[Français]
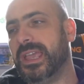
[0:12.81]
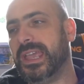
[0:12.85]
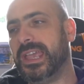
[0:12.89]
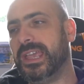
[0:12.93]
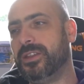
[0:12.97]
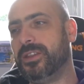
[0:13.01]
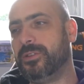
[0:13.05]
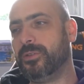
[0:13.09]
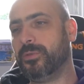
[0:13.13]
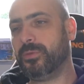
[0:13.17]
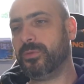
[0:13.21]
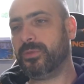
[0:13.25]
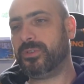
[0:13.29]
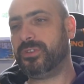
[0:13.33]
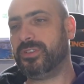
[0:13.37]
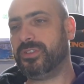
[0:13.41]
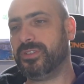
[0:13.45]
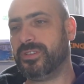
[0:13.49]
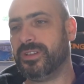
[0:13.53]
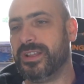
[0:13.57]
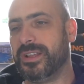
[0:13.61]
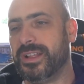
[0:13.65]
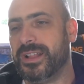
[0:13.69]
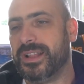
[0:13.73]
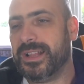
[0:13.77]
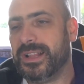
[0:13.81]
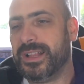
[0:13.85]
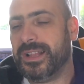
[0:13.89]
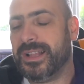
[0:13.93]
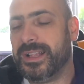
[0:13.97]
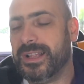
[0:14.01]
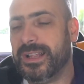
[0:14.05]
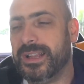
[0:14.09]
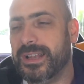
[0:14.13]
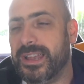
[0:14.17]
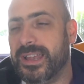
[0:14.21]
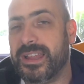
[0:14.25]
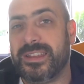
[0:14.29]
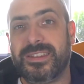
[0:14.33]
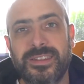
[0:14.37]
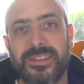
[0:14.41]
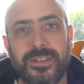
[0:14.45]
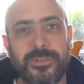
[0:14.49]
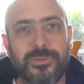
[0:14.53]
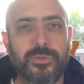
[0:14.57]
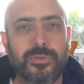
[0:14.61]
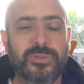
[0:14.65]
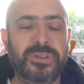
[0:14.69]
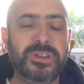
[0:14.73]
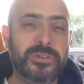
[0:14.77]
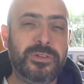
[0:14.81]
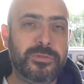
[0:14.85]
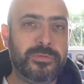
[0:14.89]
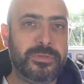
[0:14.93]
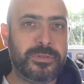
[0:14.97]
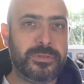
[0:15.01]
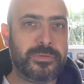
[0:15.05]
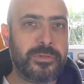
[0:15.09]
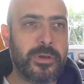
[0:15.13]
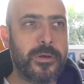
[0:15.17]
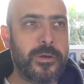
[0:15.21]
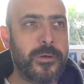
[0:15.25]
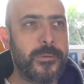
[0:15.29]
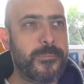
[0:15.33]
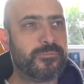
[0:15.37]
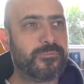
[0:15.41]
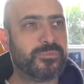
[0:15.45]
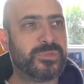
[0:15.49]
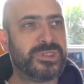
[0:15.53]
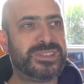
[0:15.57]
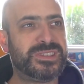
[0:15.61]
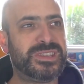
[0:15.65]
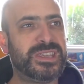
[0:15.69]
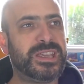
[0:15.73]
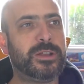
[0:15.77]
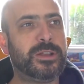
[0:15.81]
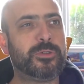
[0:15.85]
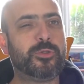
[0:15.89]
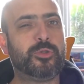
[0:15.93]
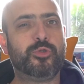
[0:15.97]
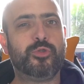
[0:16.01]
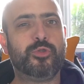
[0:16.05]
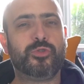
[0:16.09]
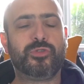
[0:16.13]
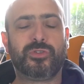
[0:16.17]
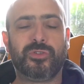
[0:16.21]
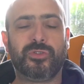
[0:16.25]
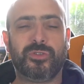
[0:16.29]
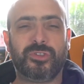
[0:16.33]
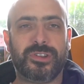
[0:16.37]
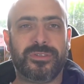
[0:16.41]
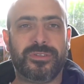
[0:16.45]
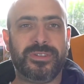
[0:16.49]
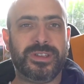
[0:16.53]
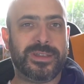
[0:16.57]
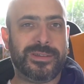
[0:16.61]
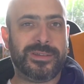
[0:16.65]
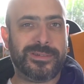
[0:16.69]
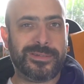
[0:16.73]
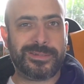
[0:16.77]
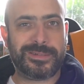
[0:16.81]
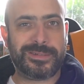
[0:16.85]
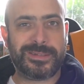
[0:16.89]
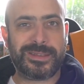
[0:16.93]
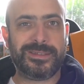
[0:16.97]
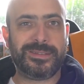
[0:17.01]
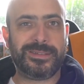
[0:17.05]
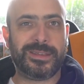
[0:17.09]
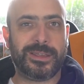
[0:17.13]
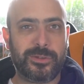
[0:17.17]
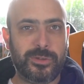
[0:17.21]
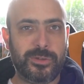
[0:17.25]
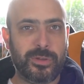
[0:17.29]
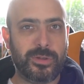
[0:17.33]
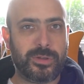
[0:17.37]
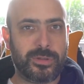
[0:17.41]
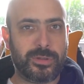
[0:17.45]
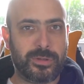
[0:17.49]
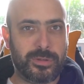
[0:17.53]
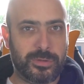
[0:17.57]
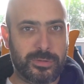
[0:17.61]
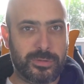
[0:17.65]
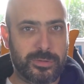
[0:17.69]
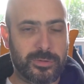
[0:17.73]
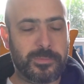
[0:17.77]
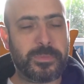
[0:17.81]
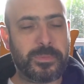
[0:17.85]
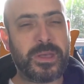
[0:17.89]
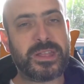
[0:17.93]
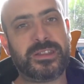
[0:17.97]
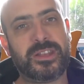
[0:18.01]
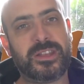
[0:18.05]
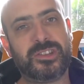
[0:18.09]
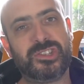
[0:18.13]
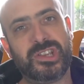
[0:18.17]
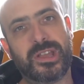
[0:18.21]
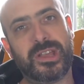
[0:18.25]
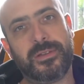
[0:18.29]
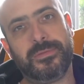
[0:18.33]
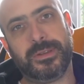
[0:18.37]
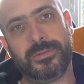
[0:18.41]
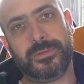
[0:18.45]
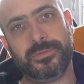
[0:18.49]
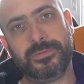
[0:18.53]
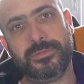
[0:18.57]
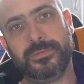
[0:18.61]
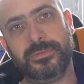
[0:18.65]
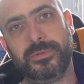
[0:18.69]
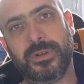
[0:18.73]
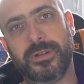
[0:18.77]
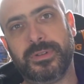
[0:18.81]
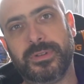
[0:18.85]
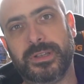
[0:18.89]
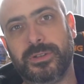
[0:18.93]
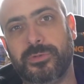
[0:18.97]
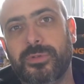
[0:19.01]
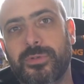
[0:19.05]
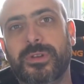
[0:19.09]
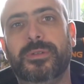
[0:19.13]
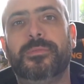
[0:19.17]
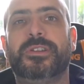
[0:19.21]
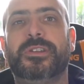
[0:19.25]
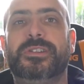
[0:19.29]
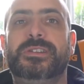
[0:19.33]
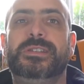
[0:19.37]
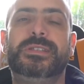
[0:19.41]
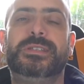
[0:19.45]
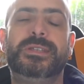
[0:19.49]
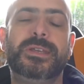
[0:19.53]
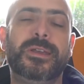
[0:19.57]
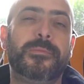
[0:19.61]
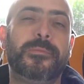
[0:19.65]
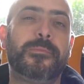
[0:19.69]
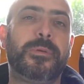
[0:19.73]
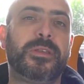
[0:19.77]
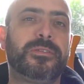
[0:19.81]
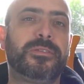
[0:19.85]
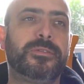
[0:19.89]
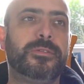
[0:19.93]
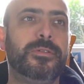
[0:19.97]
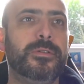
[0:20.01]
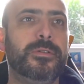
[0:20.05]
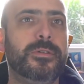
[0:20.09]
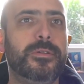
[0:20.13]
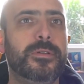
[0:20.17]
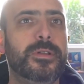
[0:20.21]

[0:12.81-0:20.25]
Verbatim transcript: Et donc, la symphonie du vivant, c'est quelque chose que j'avais euh, très à cœur euh, de partager avec vous, avec tous les magiciens, parce que